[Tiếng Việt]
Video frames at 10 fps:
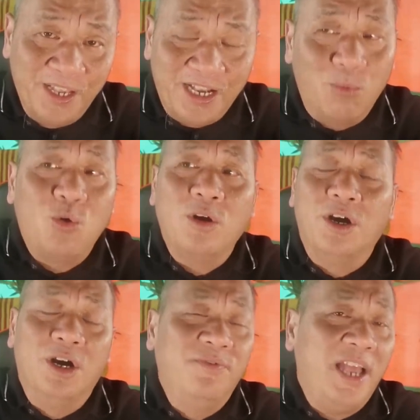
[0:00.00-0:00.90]
Không có
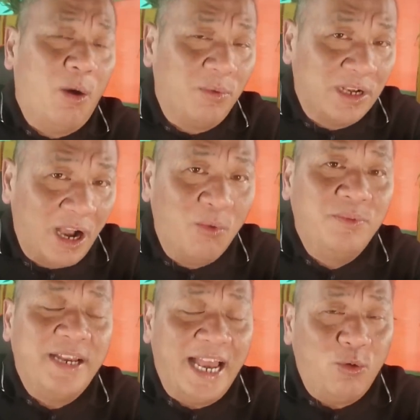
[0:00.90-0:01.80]
cửa với Hồng
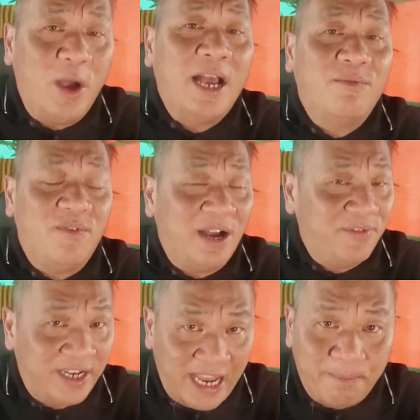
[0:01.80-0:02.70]
Kông, Đài Loan và
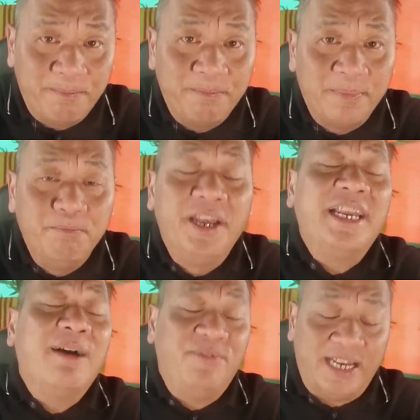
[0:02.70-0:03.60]
Việt Nam. Miền
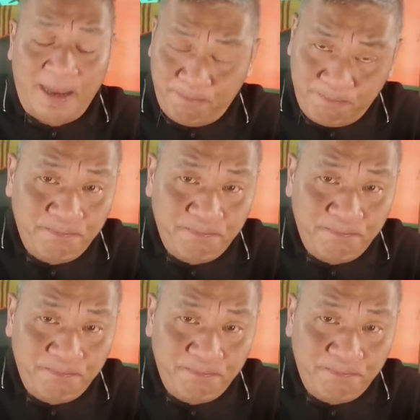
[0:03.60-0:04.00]
Nam Việt Nam.